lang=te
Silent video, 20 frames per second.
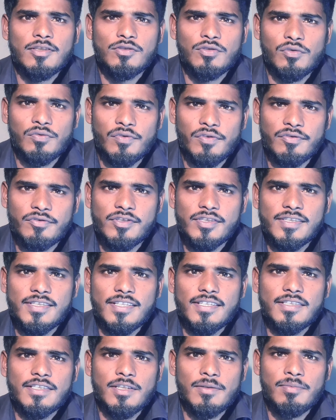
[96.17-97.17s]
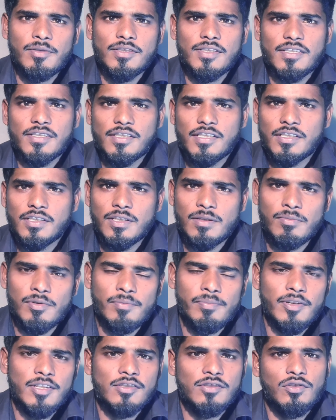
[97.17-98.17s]
ప్లస్ టూ ఫిఫ్టీ సిక్స్ జీబీ సిక్స్టీన్
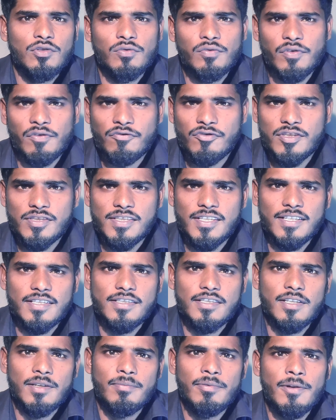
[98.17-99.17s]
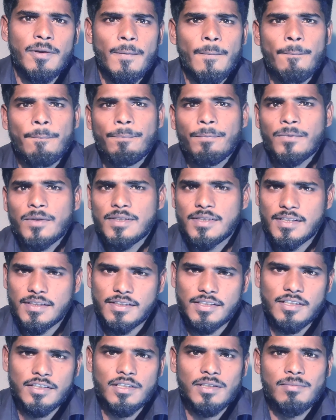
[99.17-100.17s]
జీబీ ప్లస్ టూ ఫిఫ్టీ సిక్స్ జీబీ
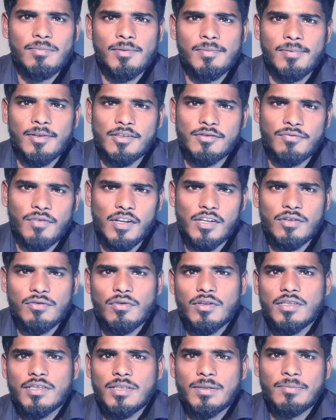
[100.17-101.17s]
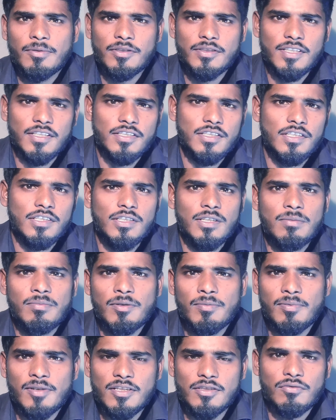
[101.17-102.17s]
సిక్స్టీన్ జీబీ ప్లస్ ఫైవ్ ట్వెల్వ్ జీబీ సిక్స్టీన్
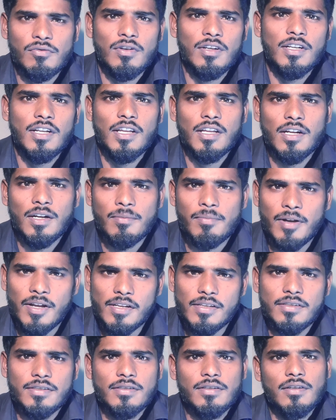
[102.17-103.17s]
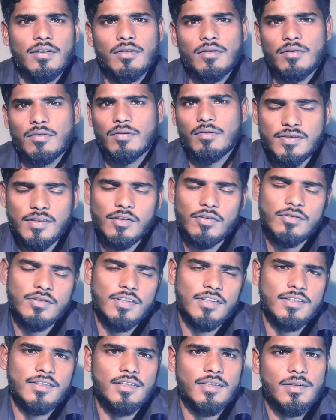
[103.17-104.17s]
జీబీ ప్లస్ వన్ టెరాబైట్ ప్రాసెసర్
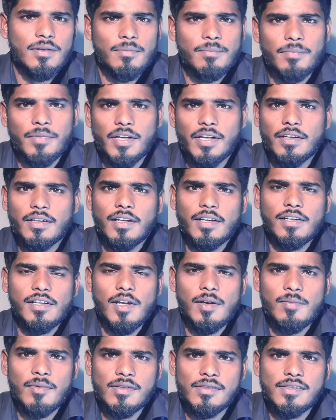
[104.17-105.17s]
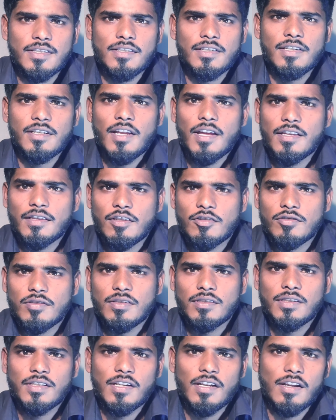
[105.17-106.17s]
వచ్చేసి మీడియాటెక్ డైమండ్ సిటీ నైన్
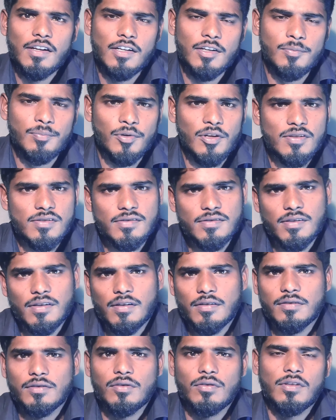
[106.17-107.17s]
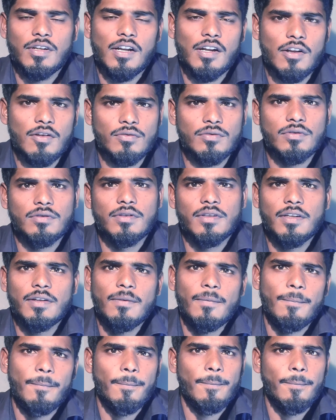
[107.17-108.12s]
థౌజండ్ త్రీ హండ్రెడ్ ప్రాసెసర్తో రన్ అవుతుంది